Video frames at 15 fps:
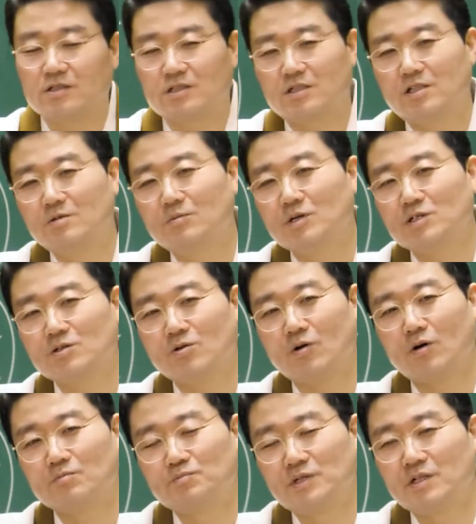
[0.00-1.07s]

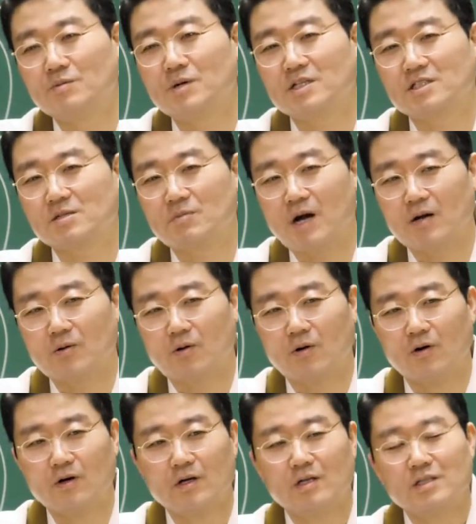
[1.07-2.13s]
짊어지고 빌어먹지
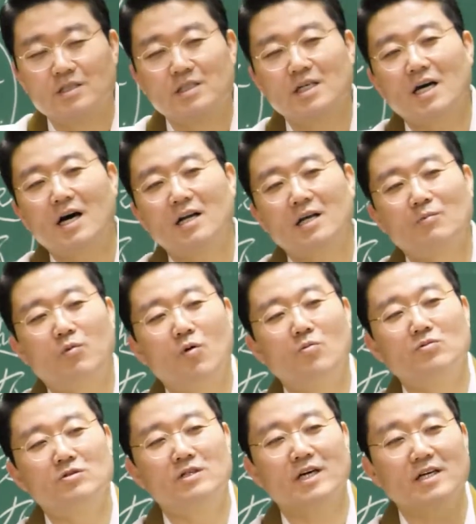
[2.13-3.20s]
말고 네 안에
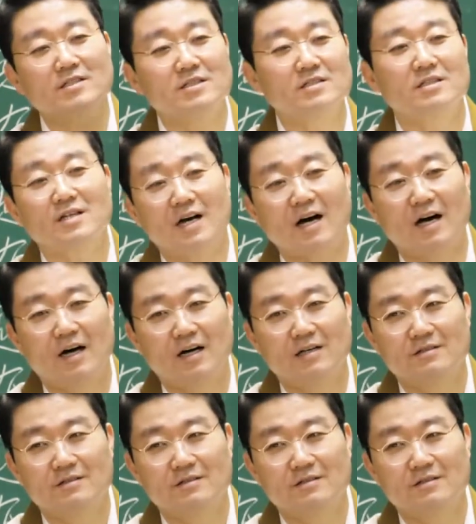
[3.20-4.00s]
보물을 캐서 써라.